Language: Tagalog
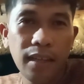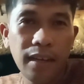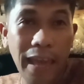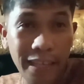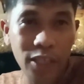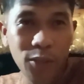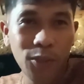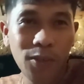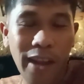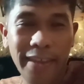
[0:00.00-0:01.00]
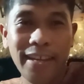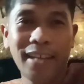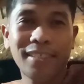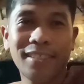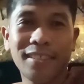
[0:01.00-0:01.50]
like you, like
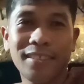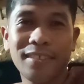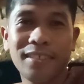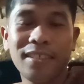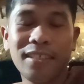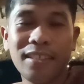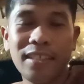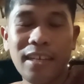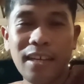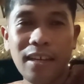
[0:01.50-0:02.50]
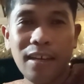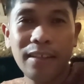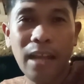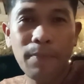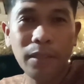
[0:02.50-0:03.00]
us, na
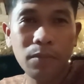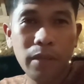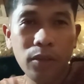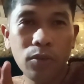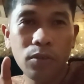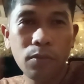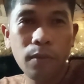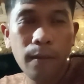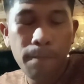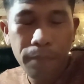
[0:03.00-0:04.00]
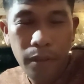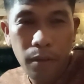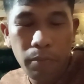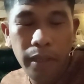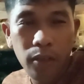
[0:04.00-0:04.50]
dapat merong,
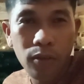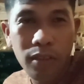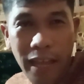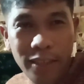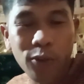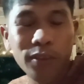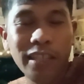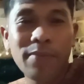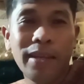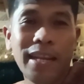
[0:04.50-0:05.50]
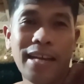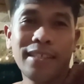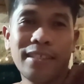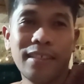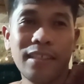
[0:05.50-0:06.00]
merong kahit kunti man lang,
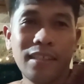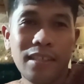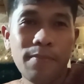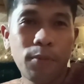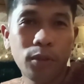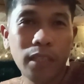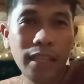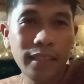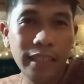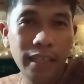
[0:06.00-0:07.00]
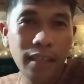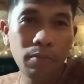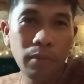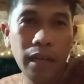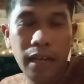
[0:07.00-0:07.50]
importante
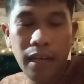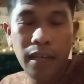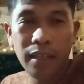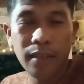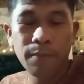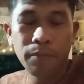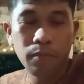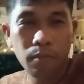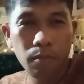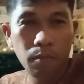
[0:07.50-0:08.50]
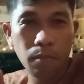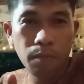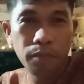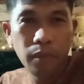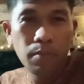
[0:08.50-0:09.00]
ma,
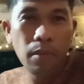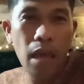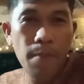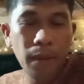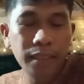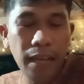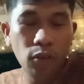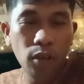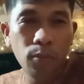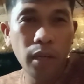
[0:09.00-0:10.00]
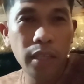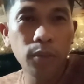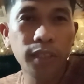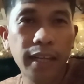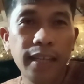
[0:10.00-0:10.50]
maipagtanggol mo ang
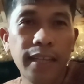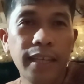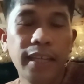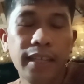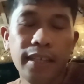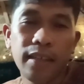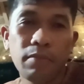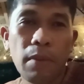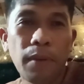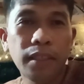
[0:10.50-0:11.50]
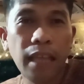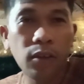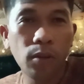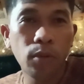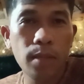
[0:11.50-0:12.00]
iyong sarili, may
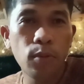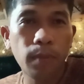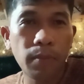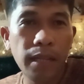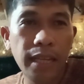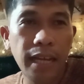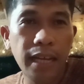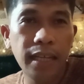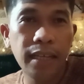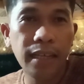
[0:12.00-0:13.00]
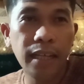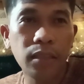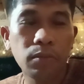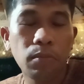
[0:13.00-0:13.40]
pagtanggol mo ang iyong pamilya, at